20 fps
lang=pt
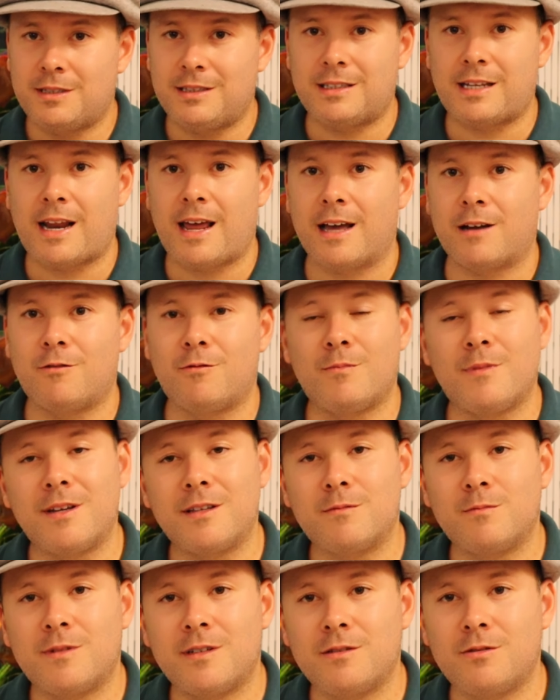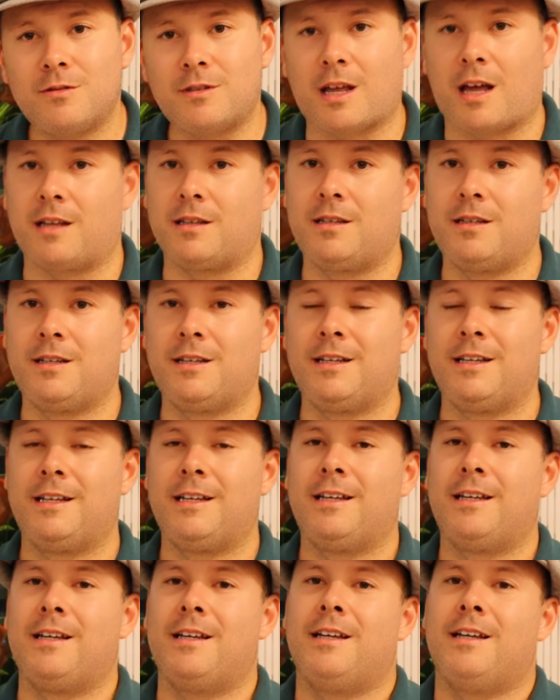entrega o mesmo resultado.
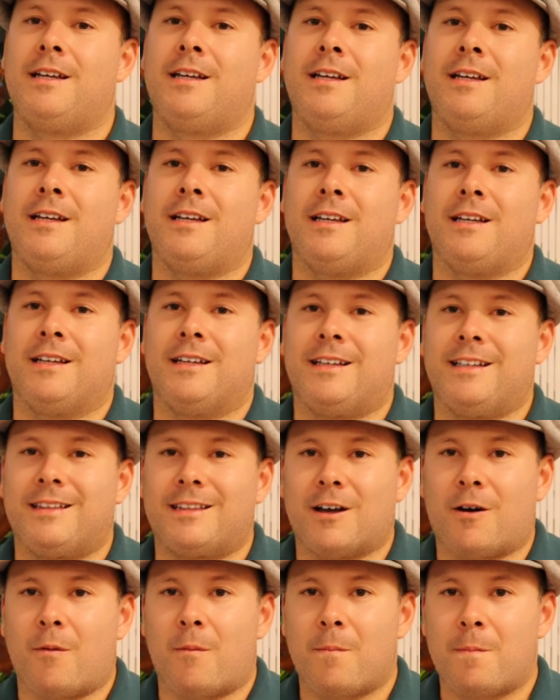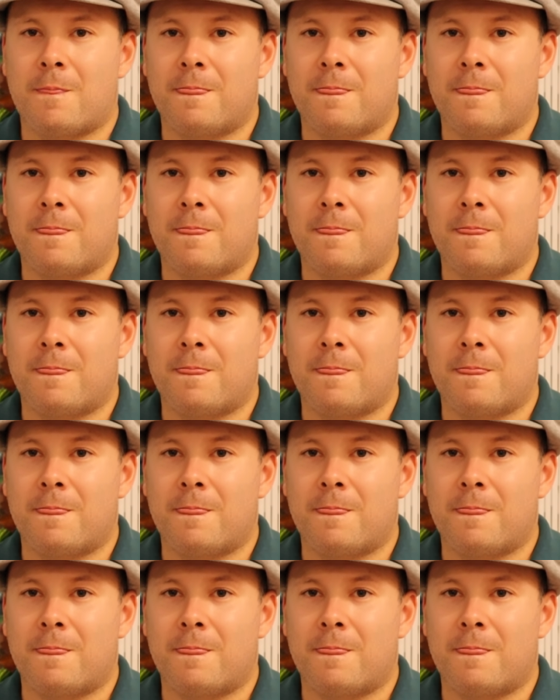Então,